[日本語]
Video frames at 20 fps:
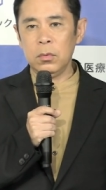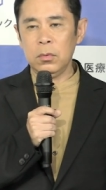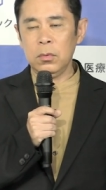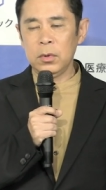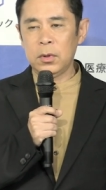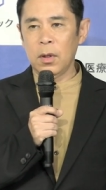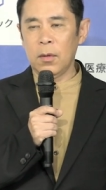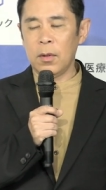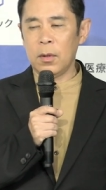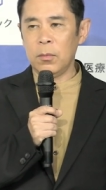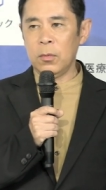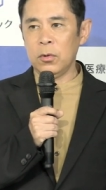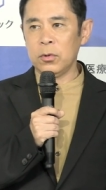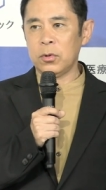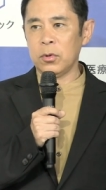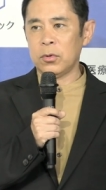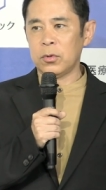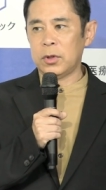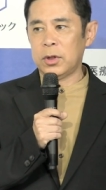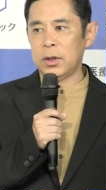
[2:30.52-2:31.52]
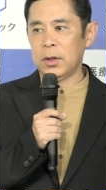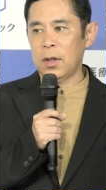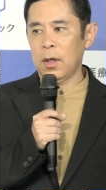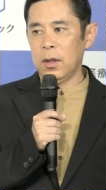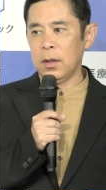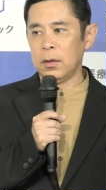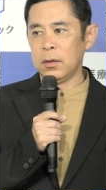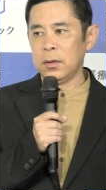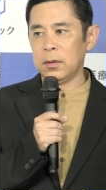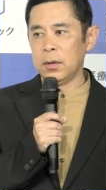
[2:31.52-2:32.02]
歌はもうちょっと時
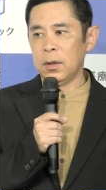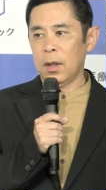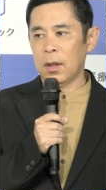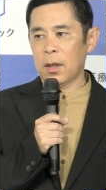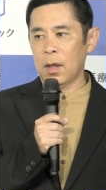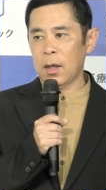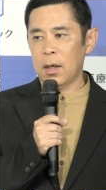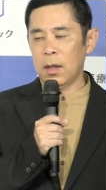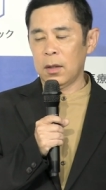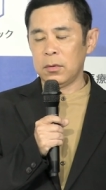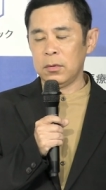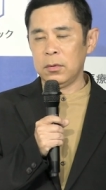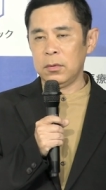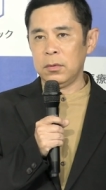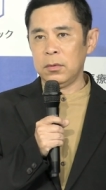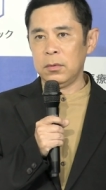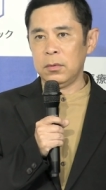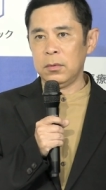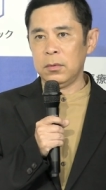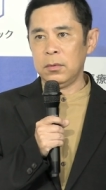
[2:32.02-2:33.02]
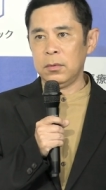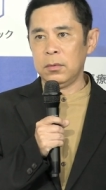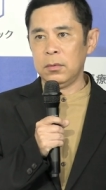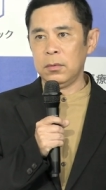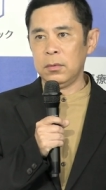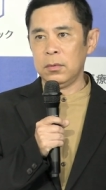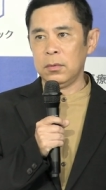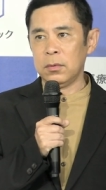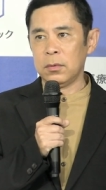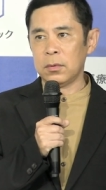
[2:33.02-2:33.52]
間がかかる
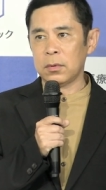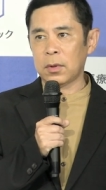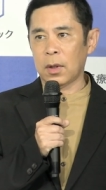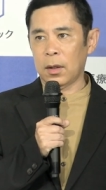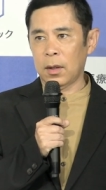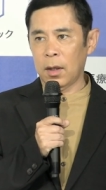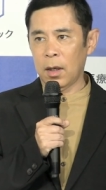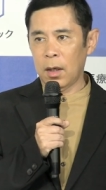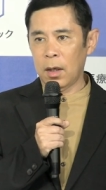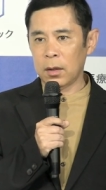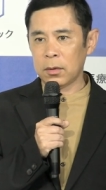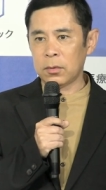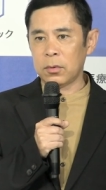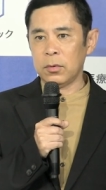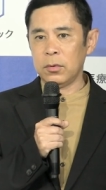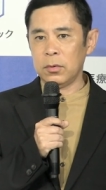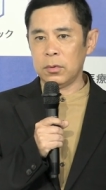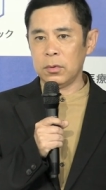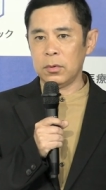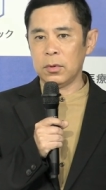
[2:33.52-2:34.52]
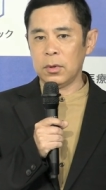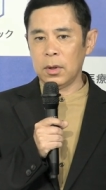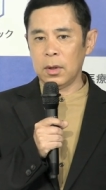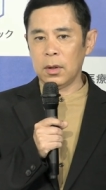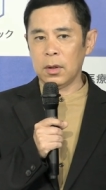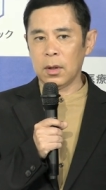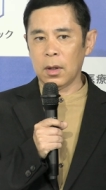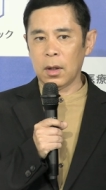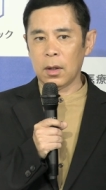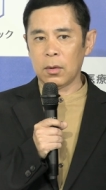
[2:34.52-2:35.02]
かなというふう
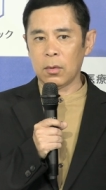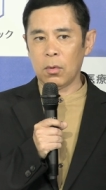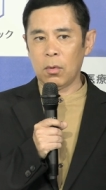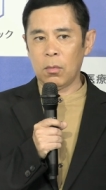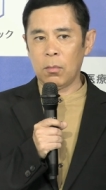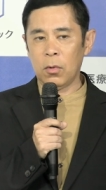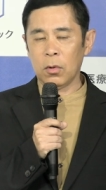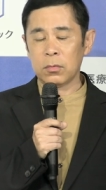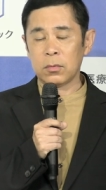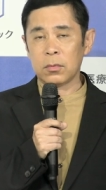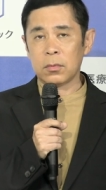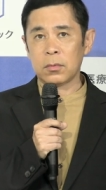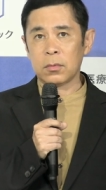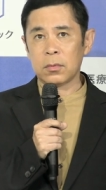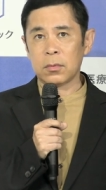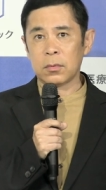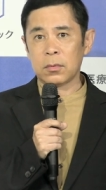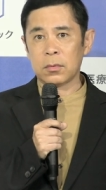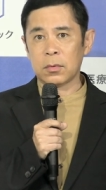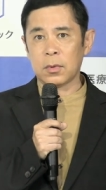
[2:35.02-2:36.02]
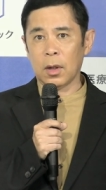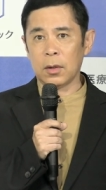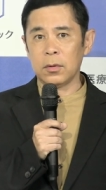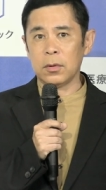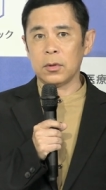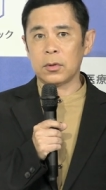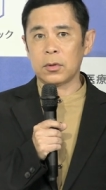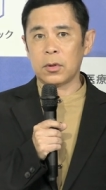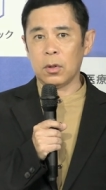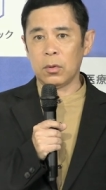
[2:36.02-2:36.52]
にあの思った
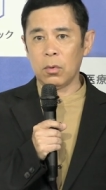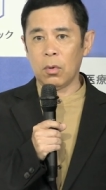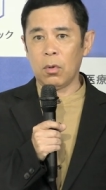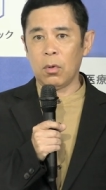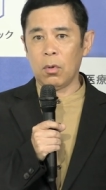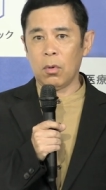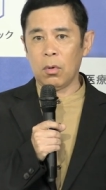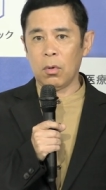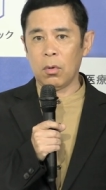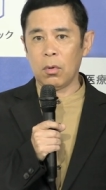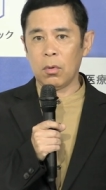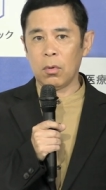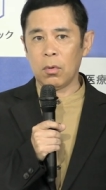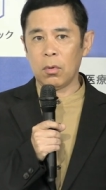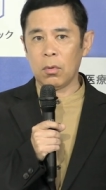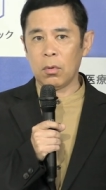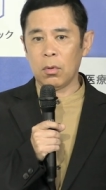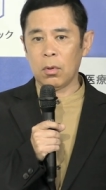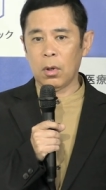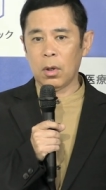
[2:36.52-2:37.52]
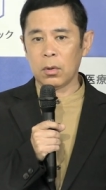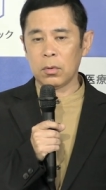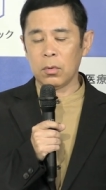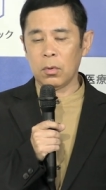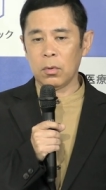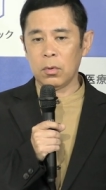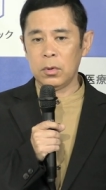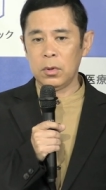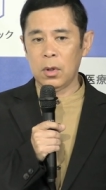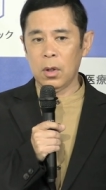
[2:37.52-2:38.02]
んですけど、はい、あ
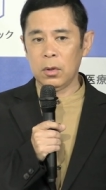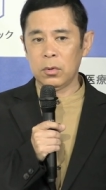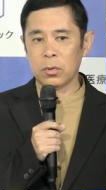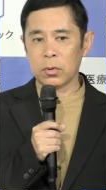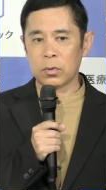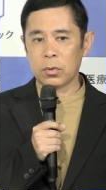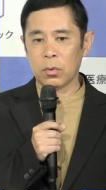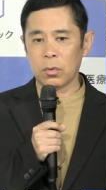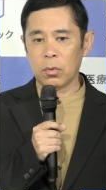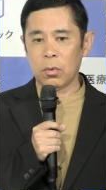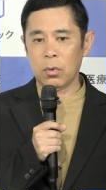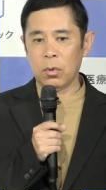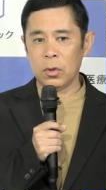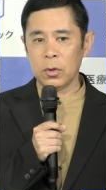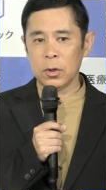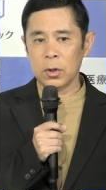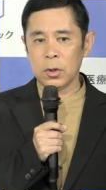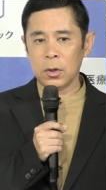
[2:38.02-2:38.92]
の意外とその、